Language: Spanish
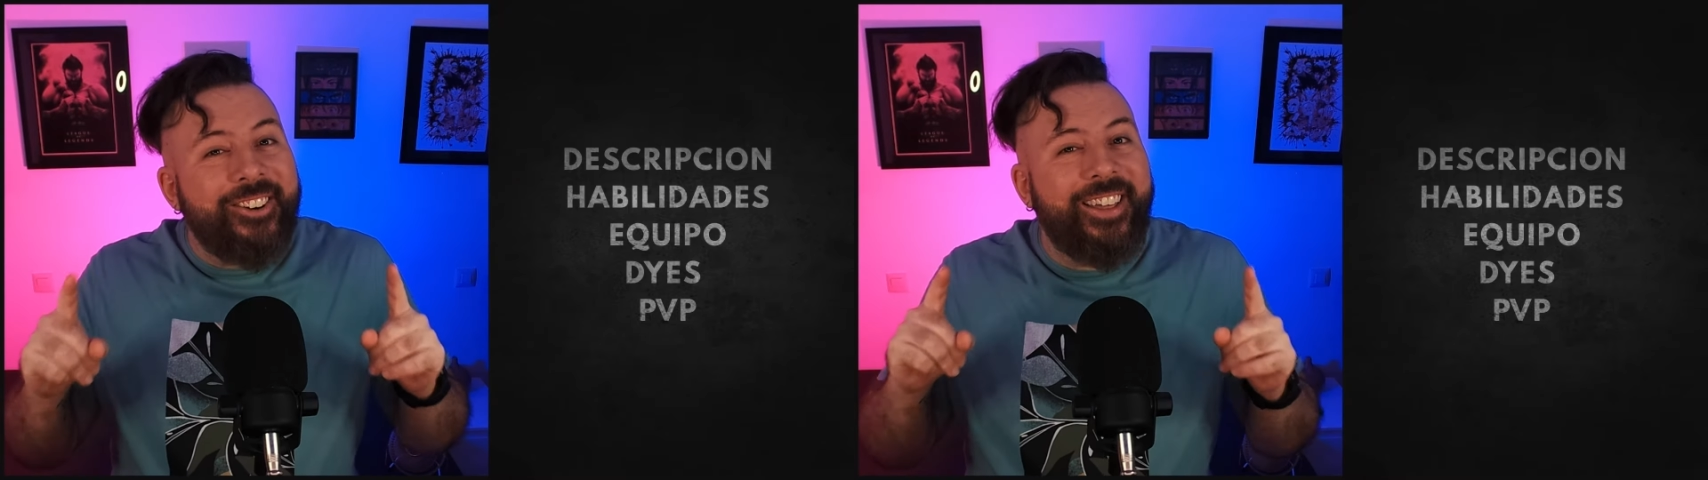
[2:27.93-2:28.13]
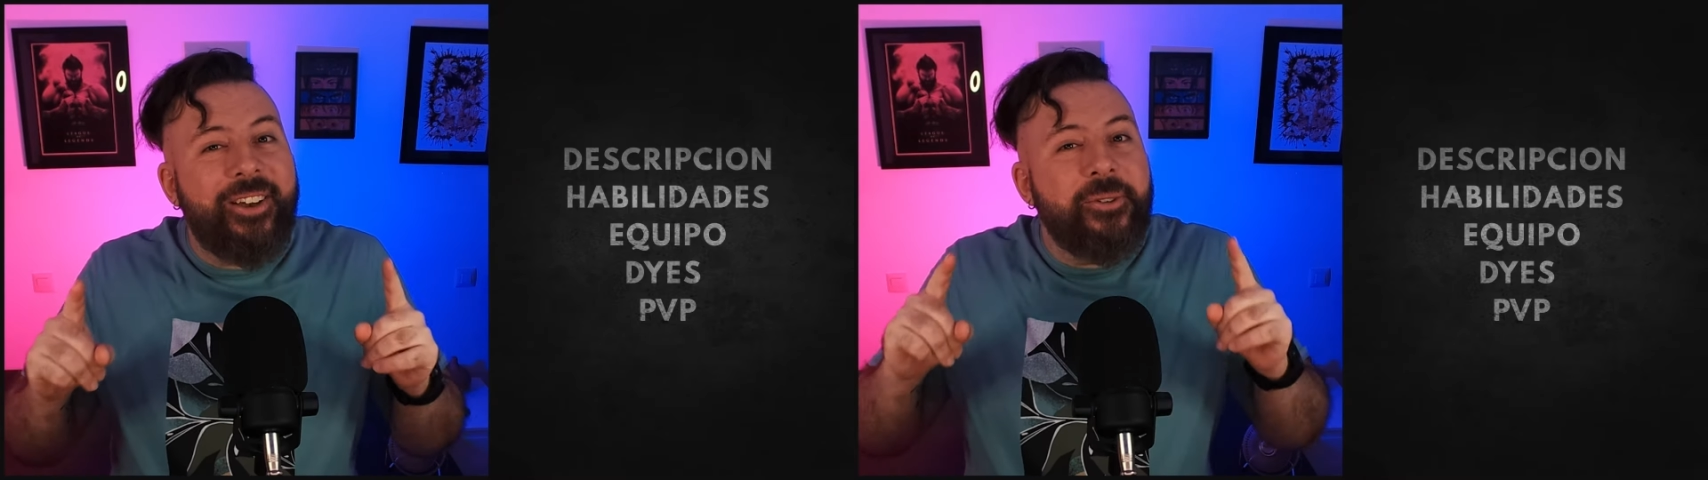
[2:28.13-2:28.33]

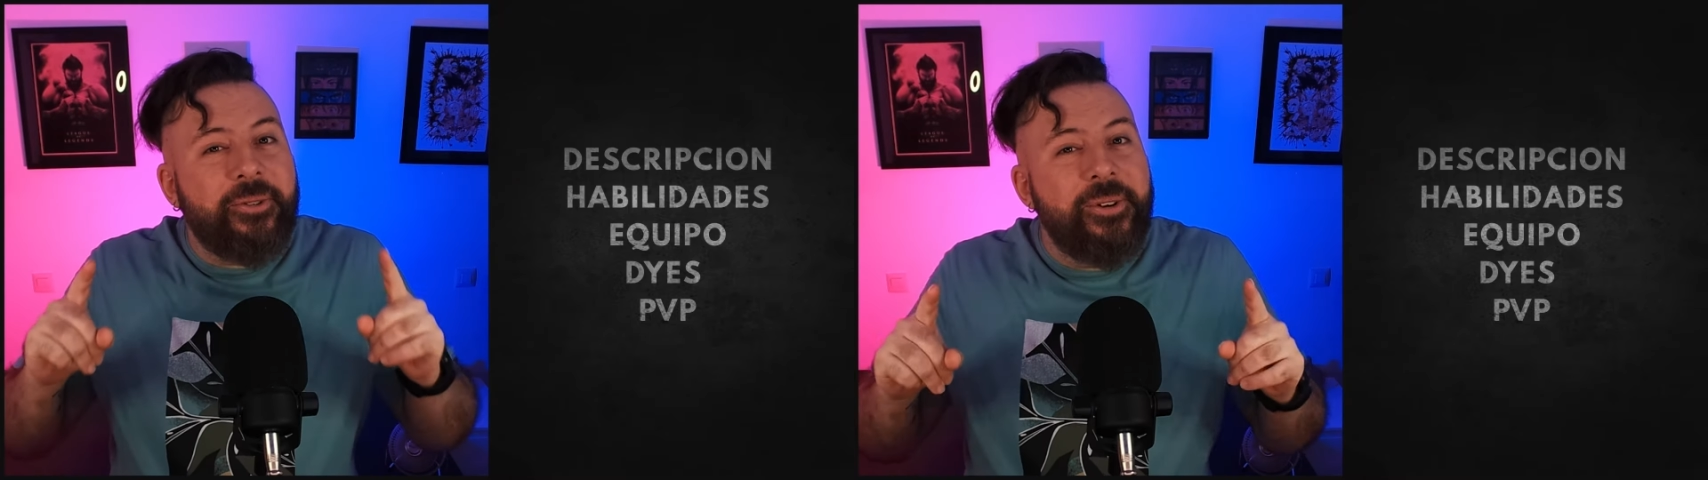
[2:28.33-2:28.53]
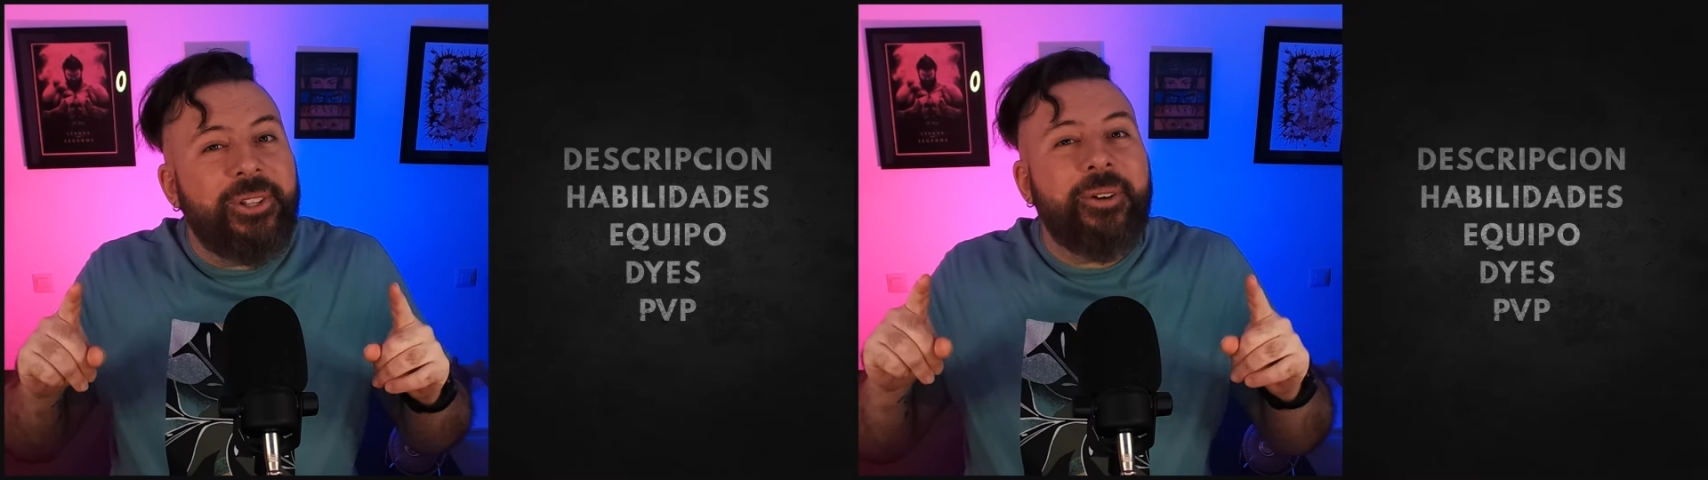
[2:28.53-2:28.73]
que dejo
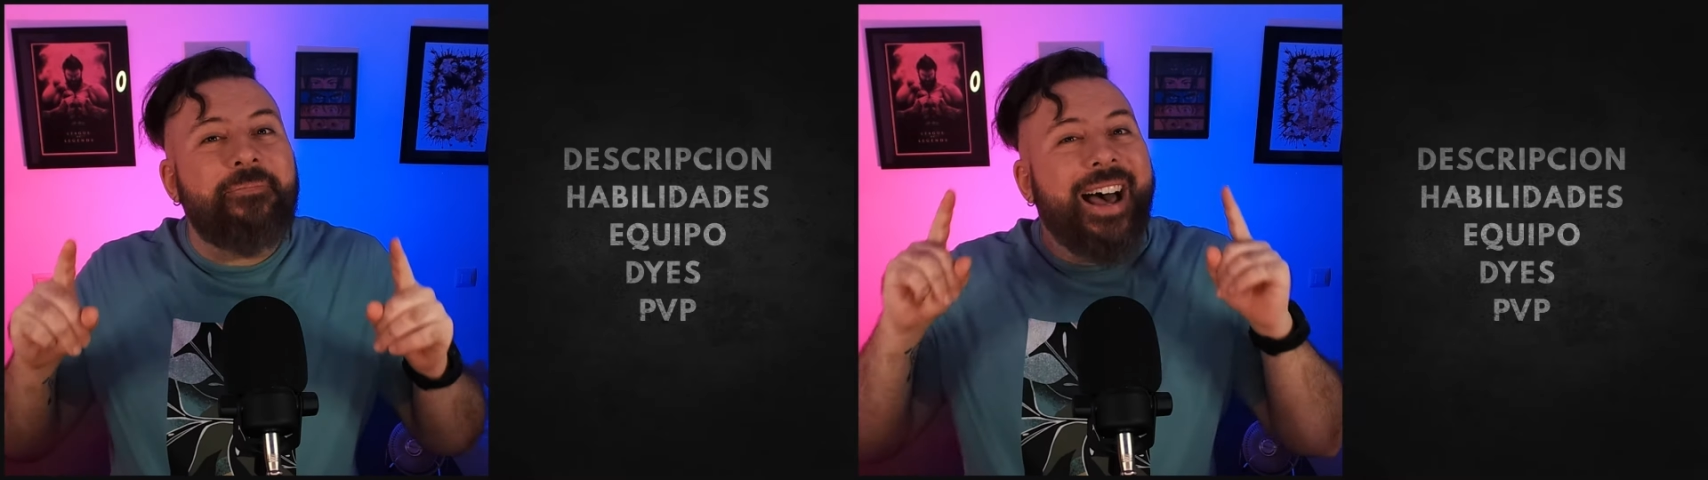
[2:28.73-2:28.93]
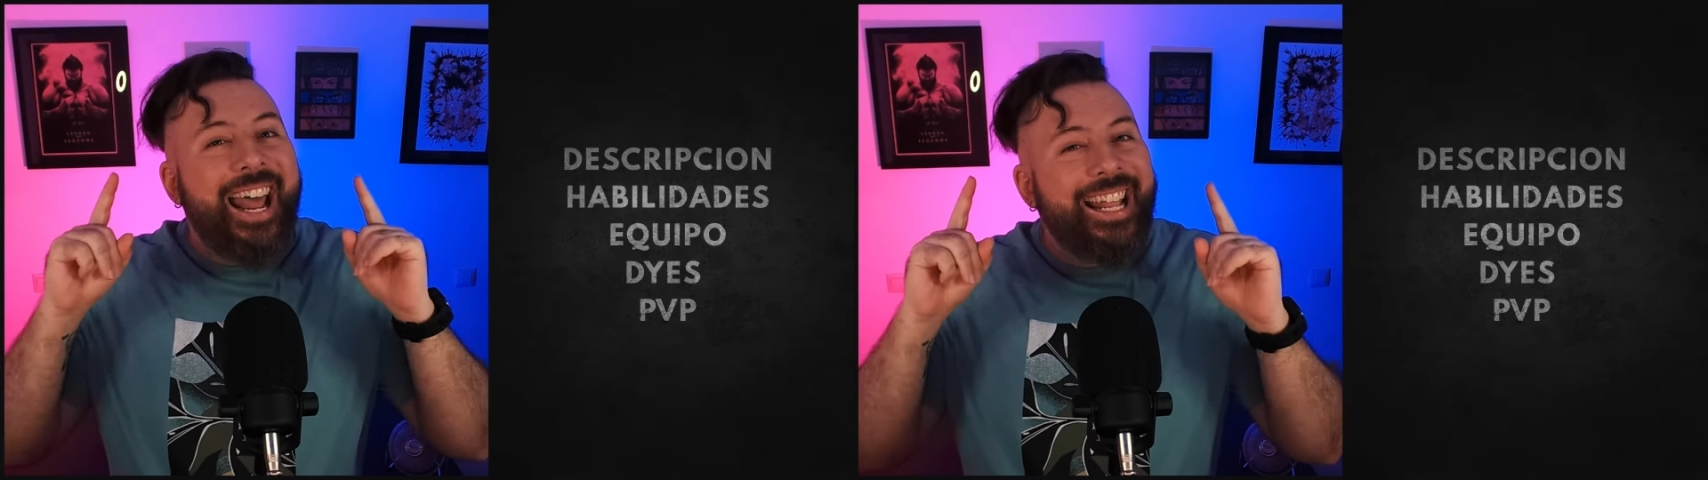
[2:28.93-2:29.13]
oculto
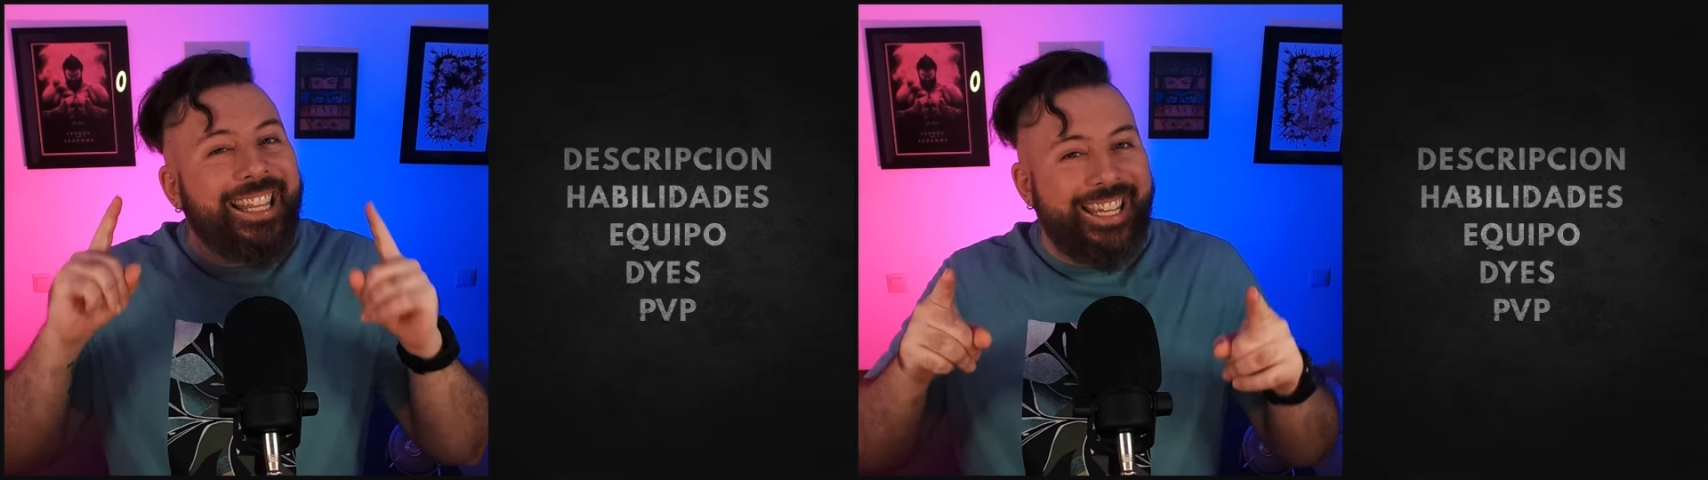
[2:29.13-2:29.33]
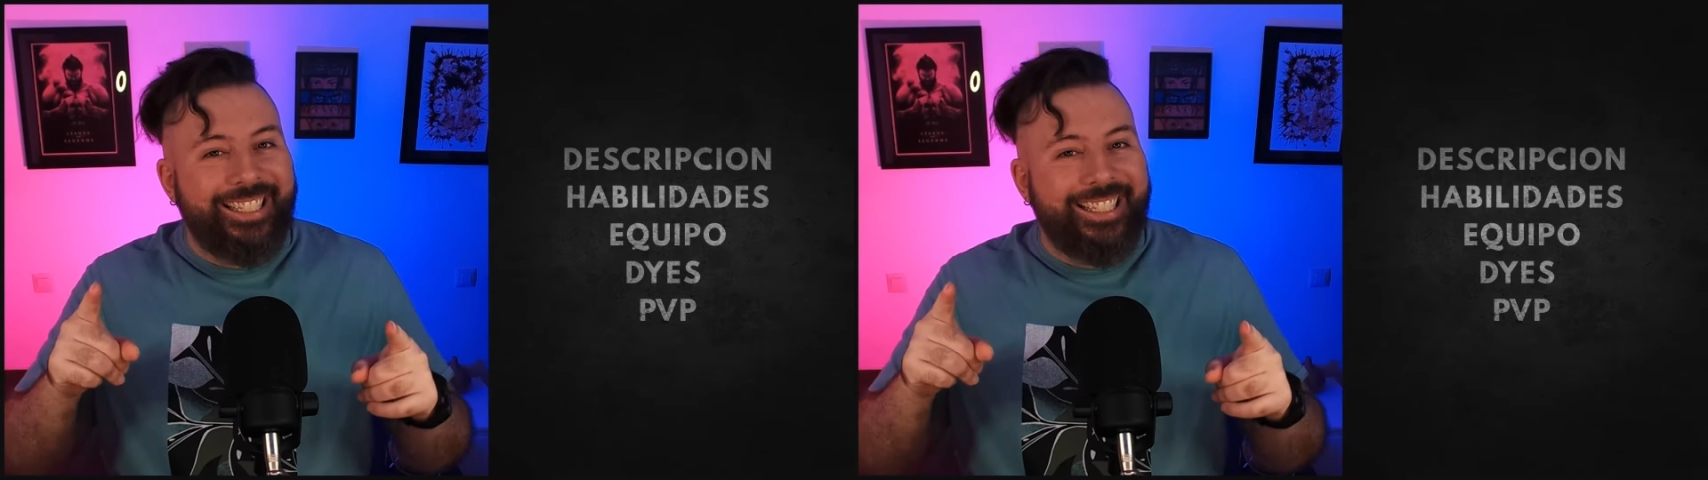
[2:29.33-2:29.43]
para ti.